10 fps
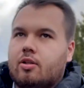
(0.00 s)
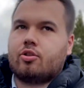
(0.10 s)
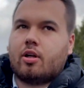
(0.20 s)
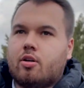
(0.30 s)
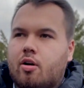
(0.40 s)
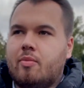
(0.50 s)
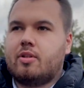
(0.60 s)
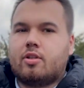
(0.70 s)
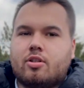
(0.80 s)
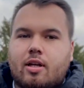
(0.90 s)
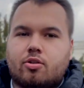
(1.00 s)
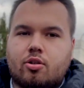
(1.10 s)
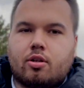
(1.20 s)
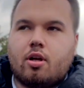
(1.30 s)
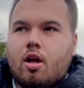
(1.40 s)
trzech komisji
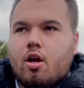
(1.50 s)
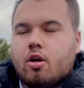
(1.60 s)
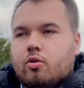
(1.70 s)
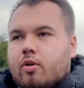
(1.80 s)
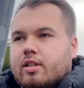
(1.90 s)
śledczych, które